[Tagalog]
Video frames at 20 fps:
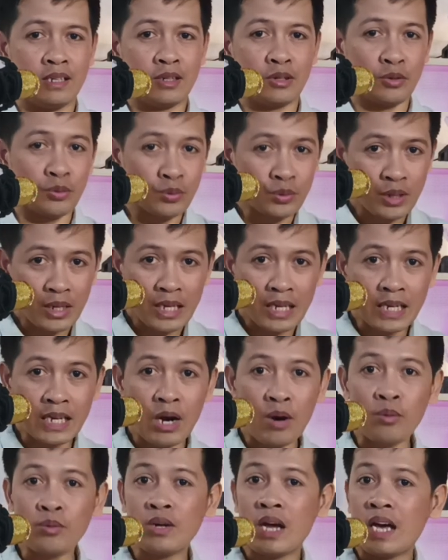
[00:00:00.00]
kundi
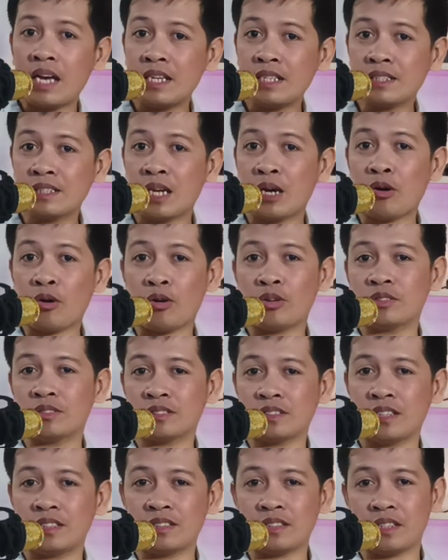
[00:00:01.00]
ikaw na ay isang
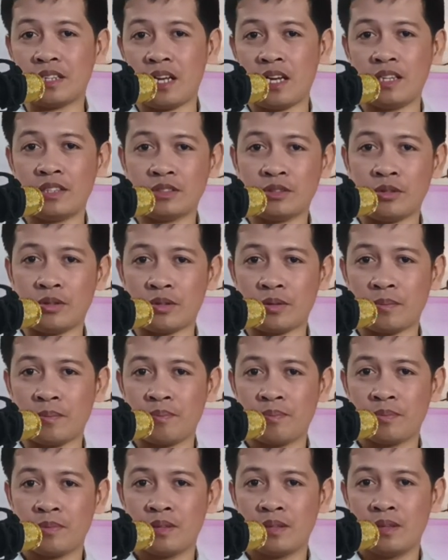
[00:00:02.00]
content creator.
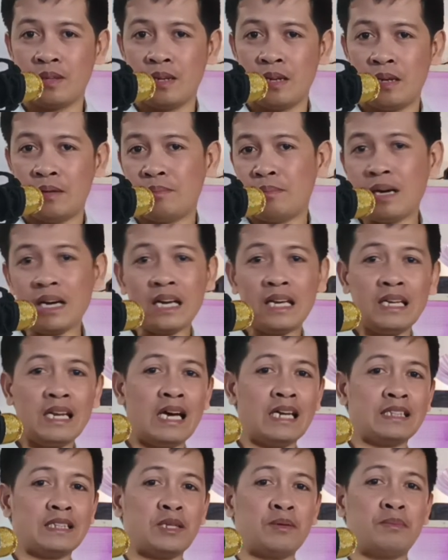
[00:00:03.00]
Bagay
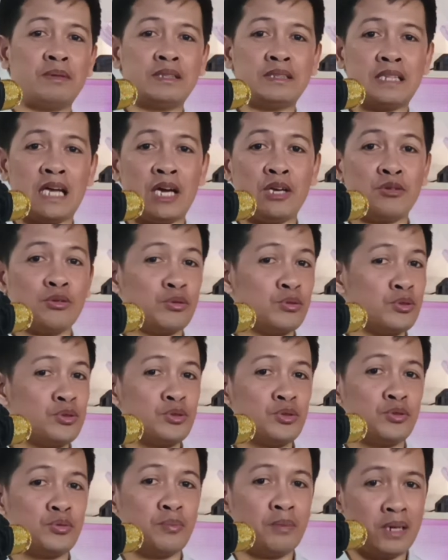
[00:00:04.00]
lahat naman tayo
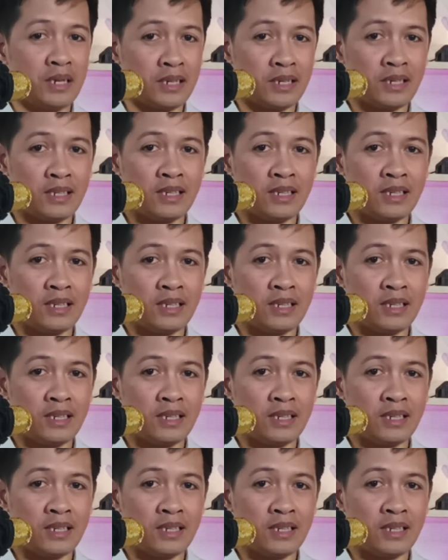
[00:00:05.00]
consumer,